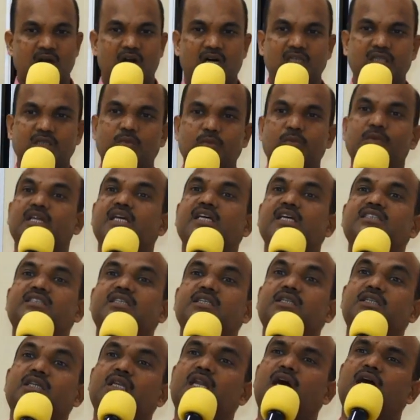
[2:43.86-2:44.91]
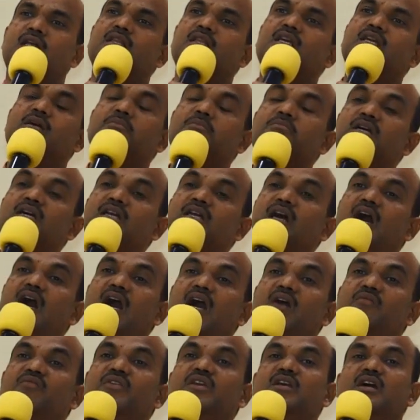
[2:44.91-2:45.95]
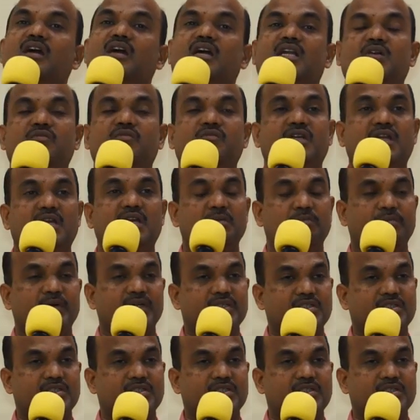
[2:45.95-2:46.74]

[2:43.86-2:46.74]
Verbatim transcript: அந்த உபதேசத்தில் அதிகமாய் ஆவியானவரை